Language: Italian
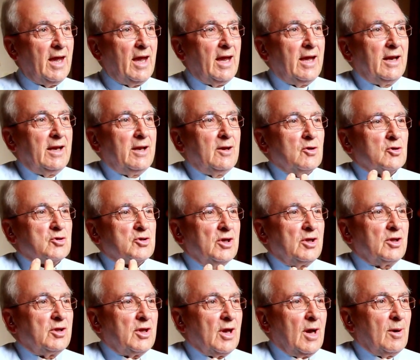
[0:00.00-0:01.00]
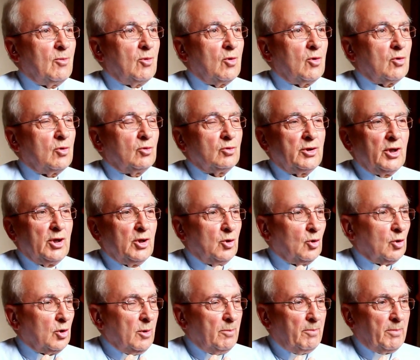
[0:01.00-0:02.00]
e lì lo sentiamo con dei
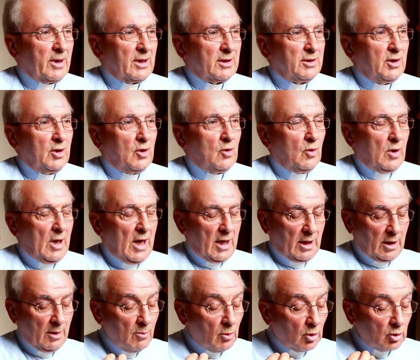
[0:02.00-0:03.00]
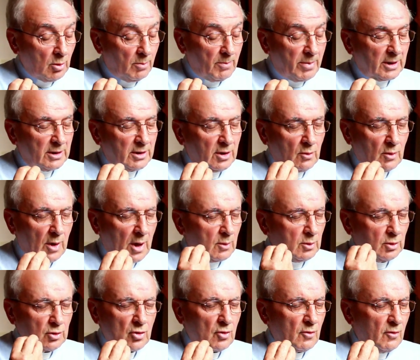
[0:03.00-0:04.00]
doni particolari, in modo particolare
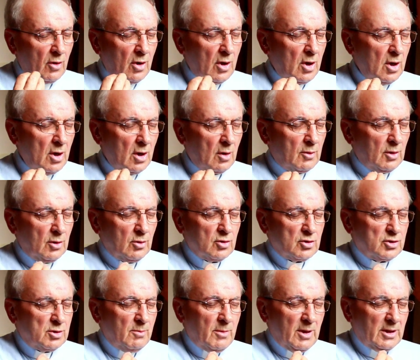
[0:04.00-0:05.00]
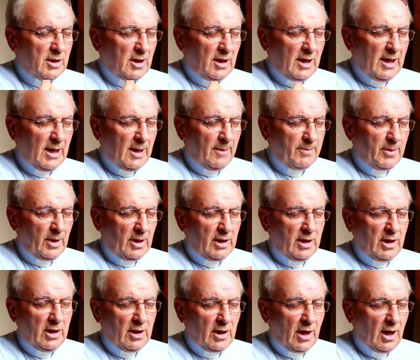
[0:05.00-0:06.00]
quando, quando si mette nella
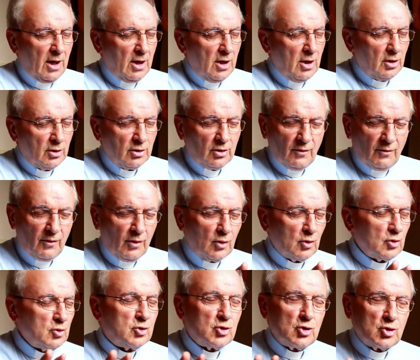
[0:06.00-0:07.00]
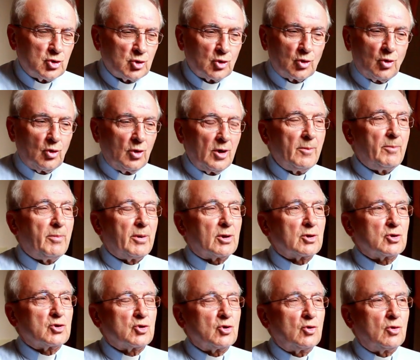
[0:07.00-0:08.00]
preghiera dove non ci sono le
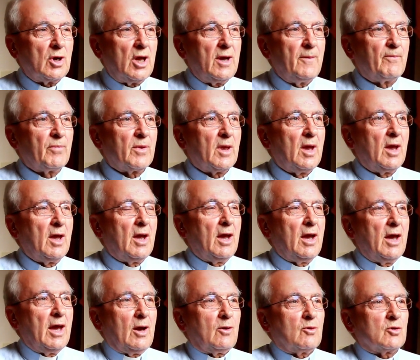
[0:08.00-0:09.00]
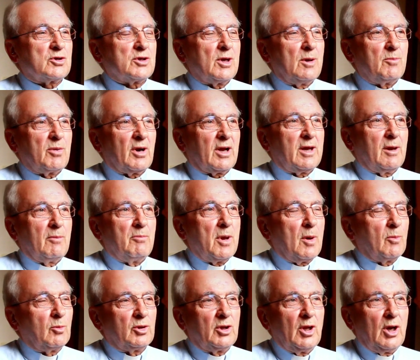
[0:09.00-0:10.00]
persone, ecco sembra che
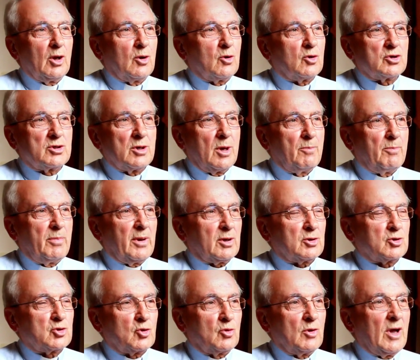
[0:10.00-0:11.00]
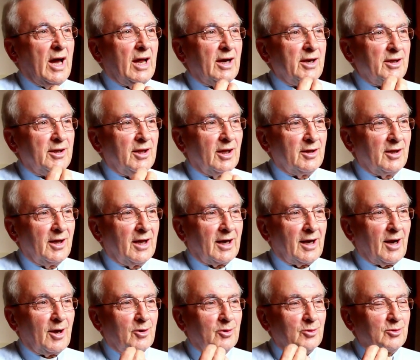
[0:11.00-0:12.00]
abbiamo delle cose personali da
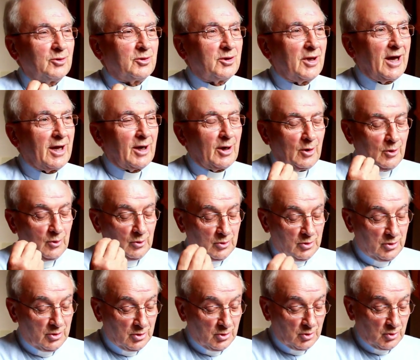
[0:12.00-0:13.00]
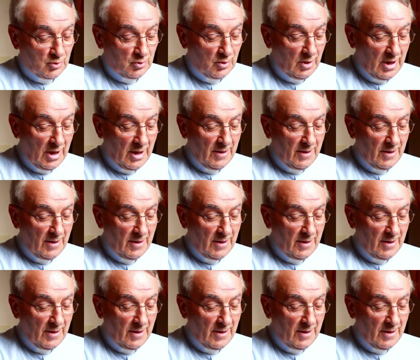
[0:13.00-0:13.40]
raccontare con Gesù.